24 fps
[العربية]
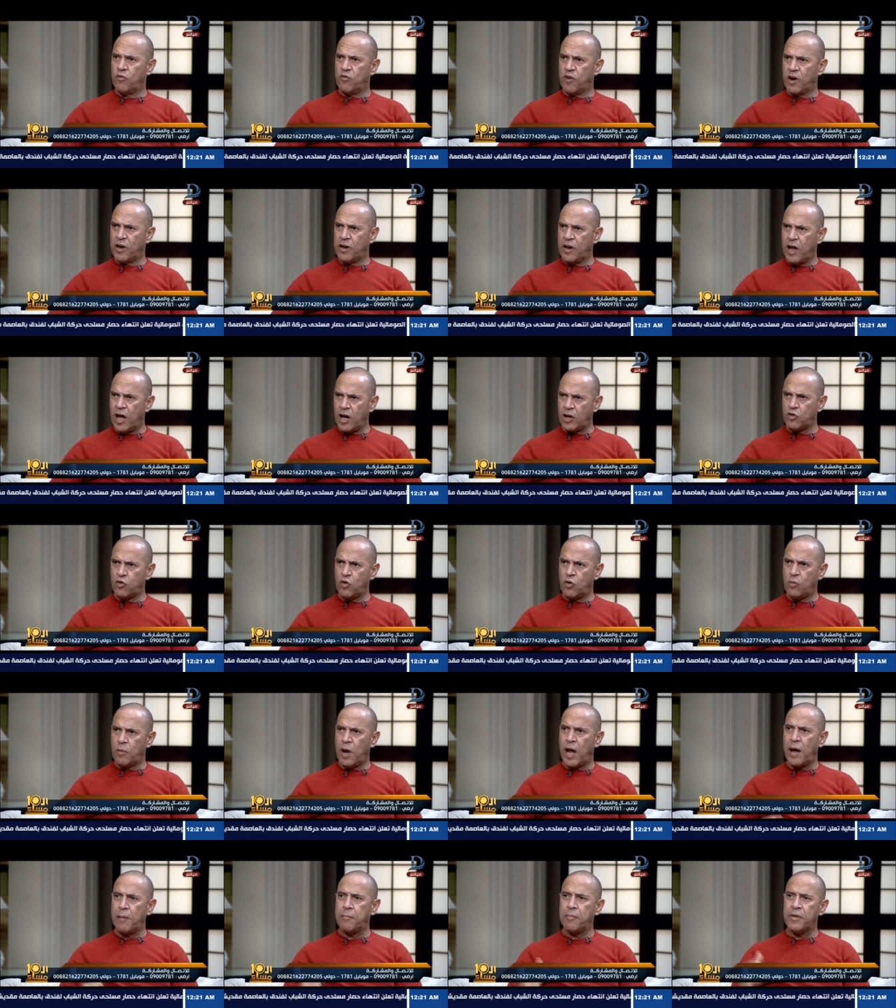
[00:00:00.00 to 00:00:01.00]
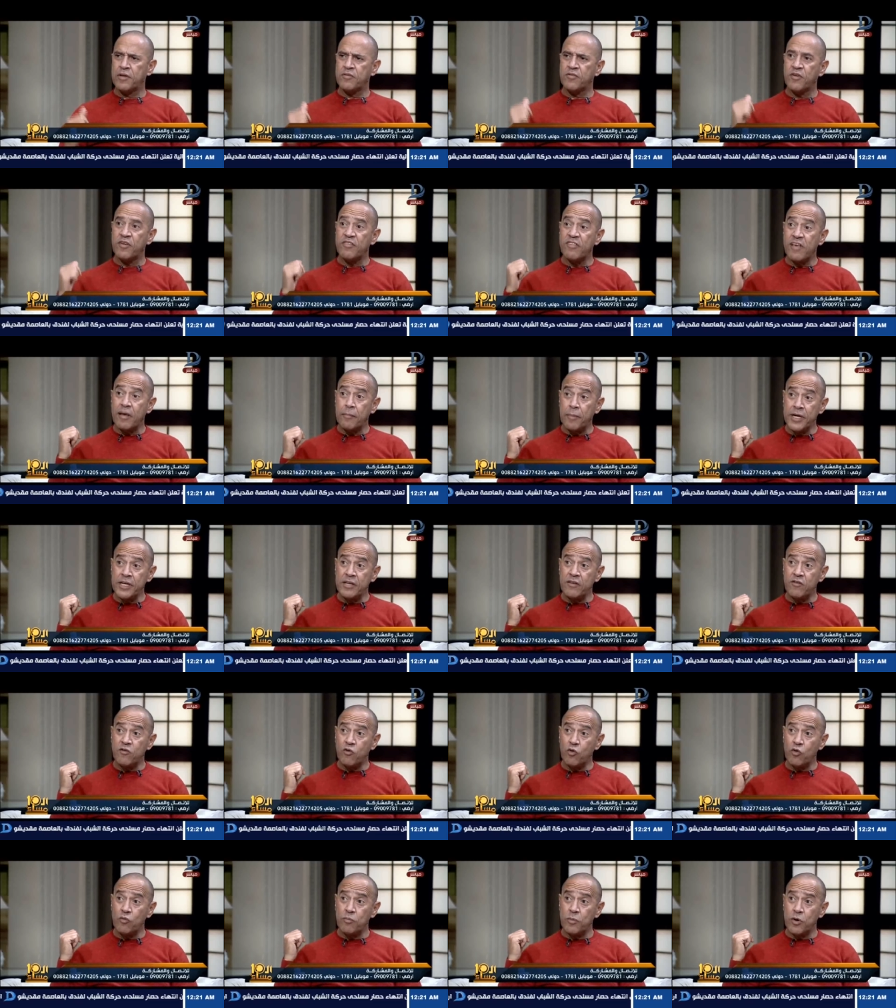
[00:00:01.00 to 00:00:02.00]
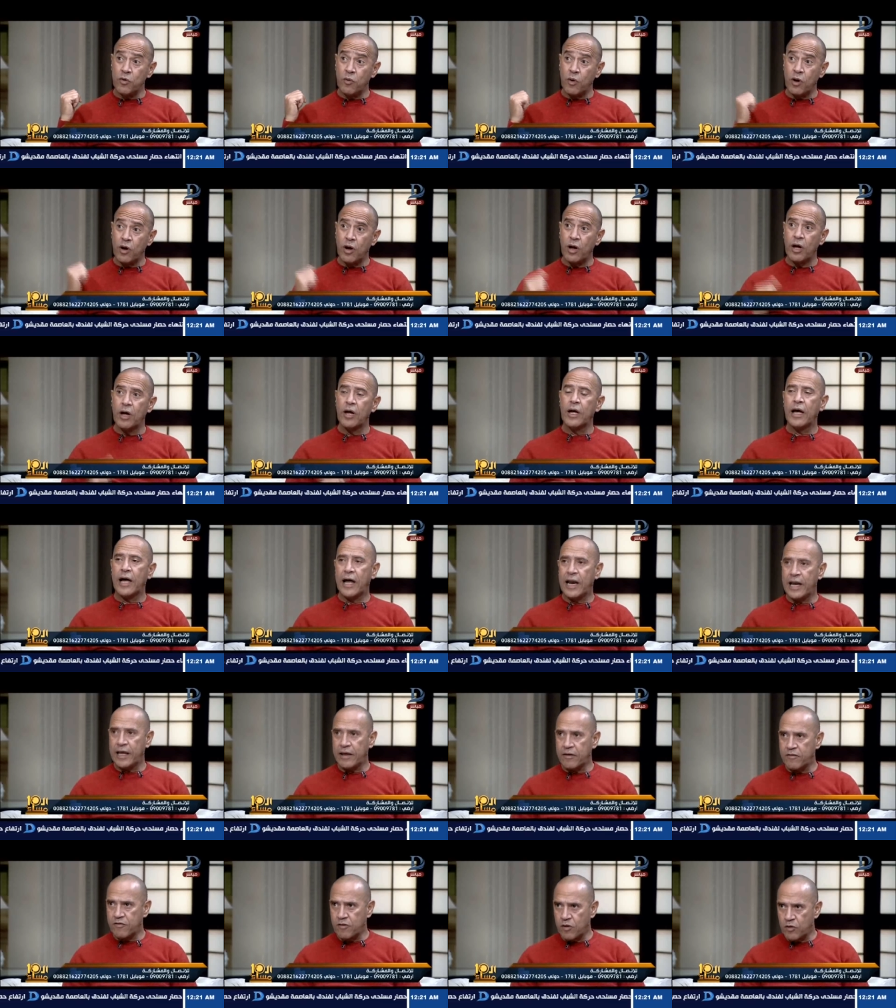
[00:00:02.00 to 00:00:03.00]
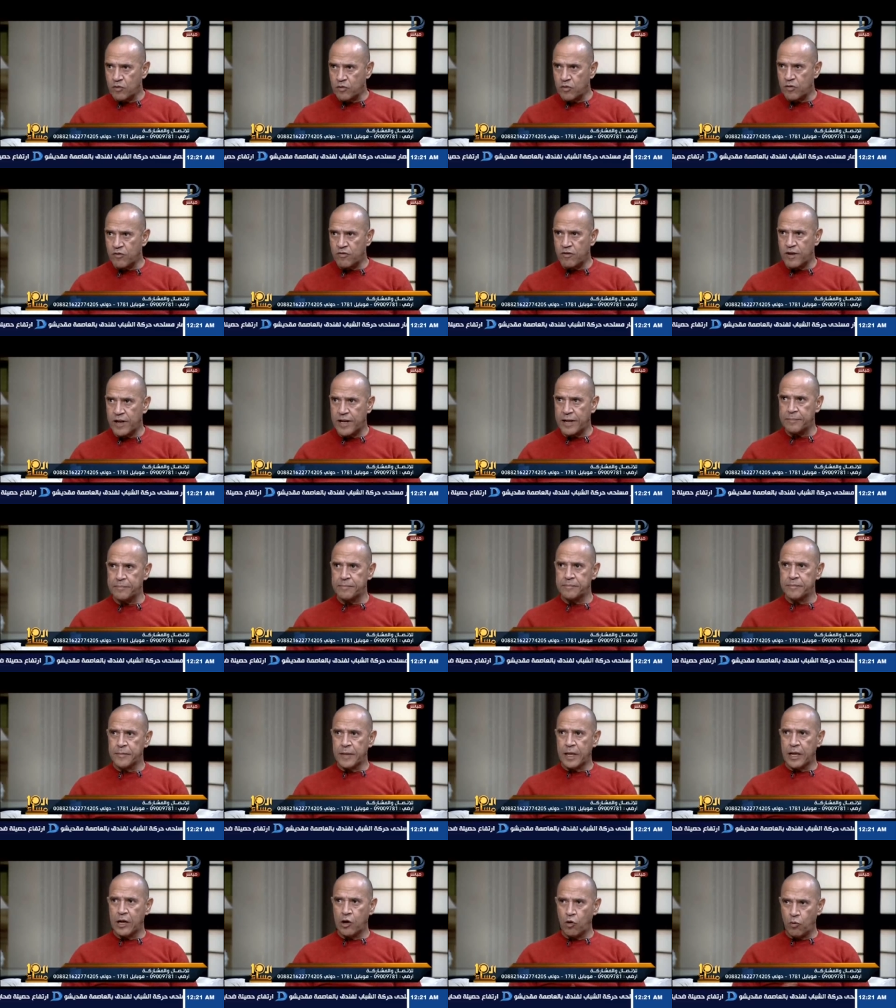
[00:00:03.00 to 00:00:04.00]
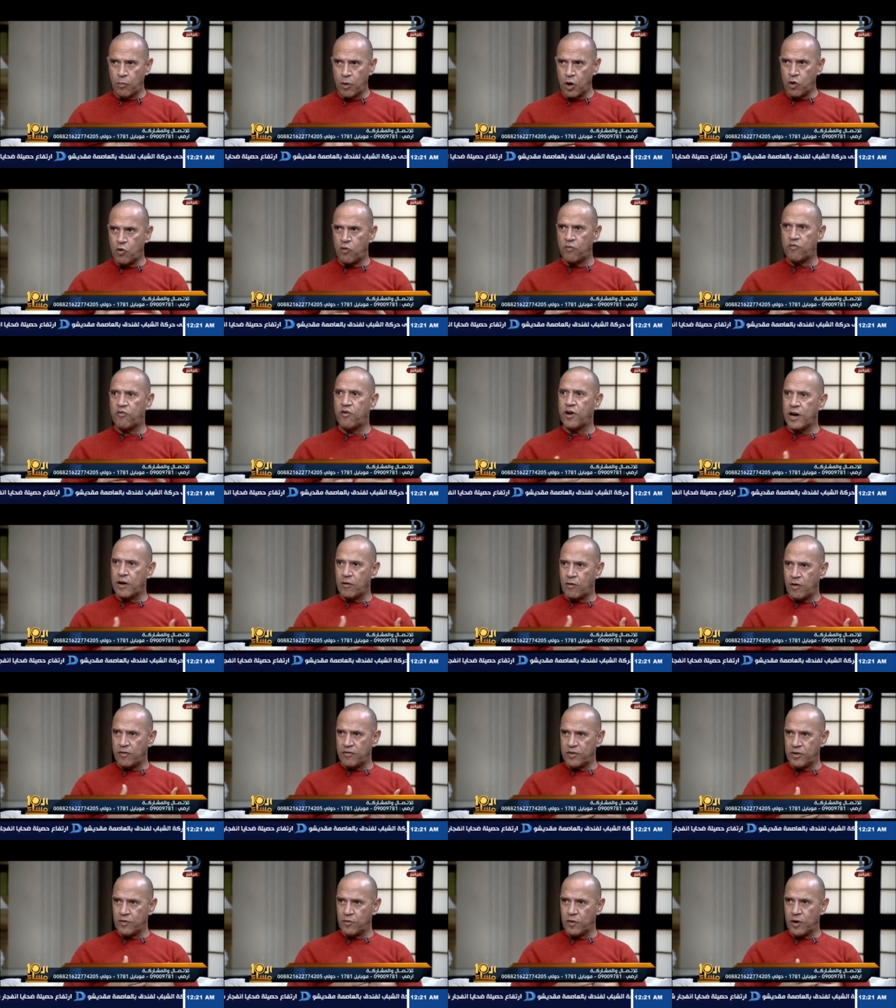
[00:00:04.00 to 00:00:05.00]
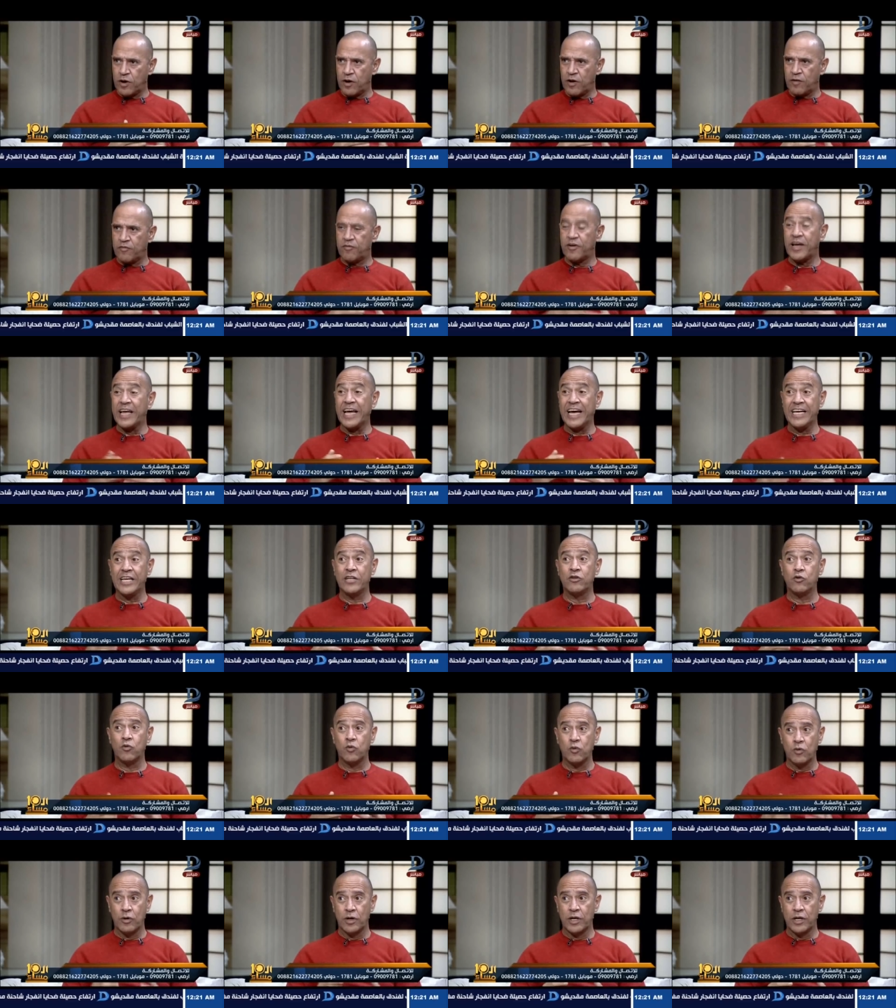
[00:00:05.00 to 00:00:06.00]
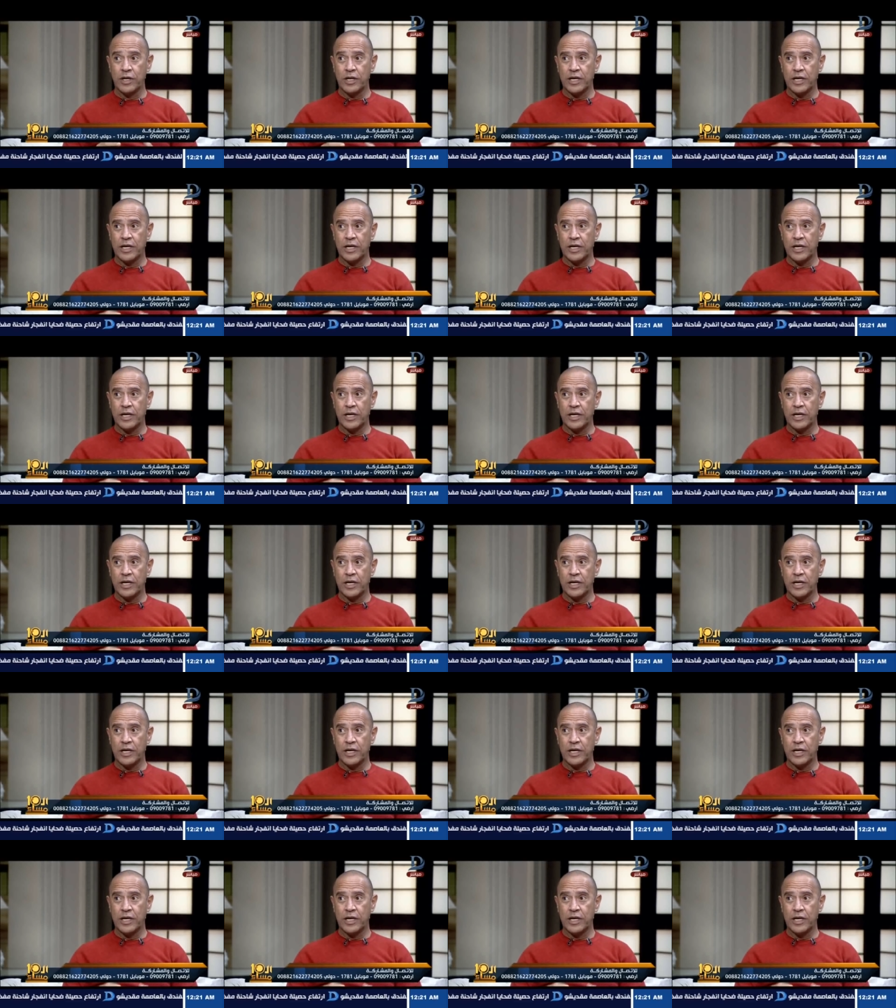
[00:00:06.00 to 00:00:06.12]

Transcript: فلنقتل محمد فسامعين صوت من وراه عليه الصلاه والسلام اللي هم الكفار اللي واقفين وراه فيعيدوا آه.